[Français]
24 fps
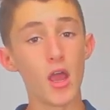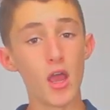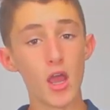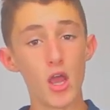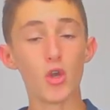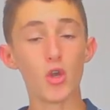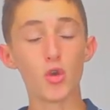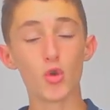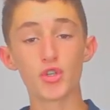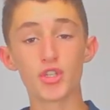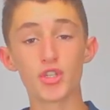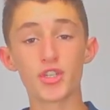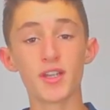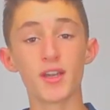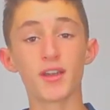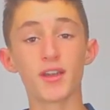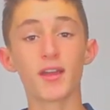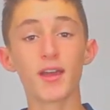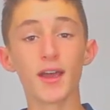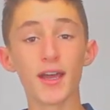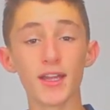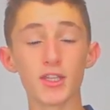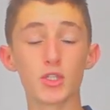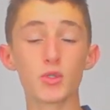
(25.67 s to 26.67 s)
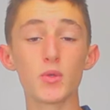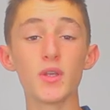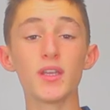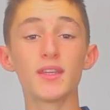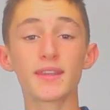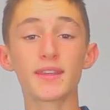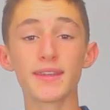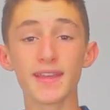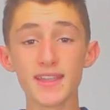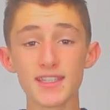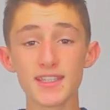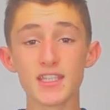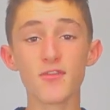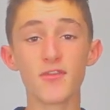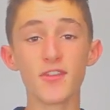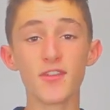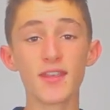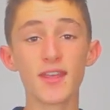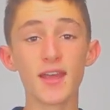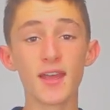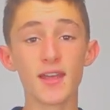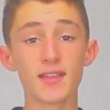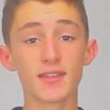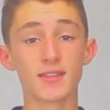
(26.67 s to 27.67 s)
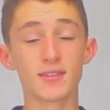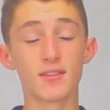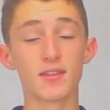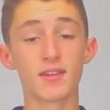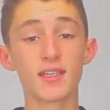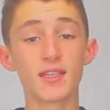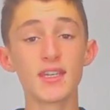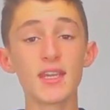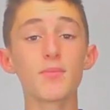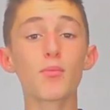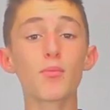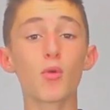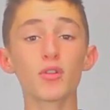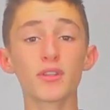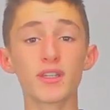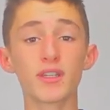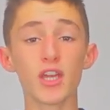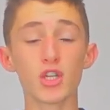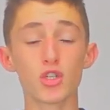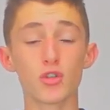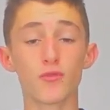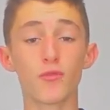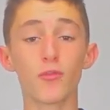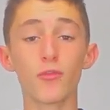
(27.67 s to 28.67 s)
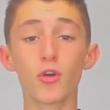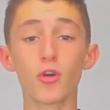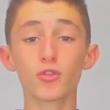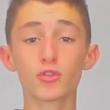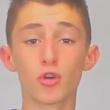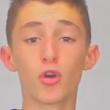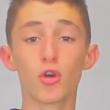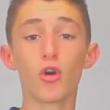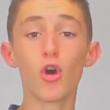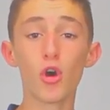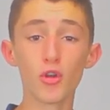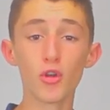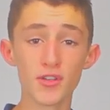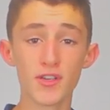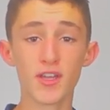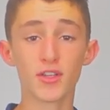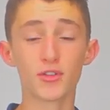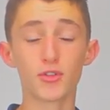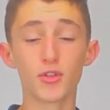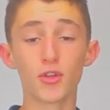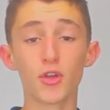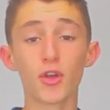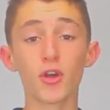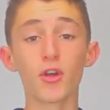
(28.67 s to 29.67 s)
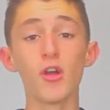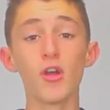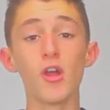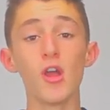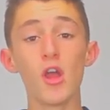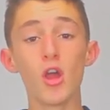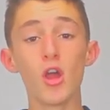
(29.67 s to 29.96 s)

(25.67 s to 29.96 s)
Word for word: Un logiciel gratuit très efficace qui protège votre ordinateur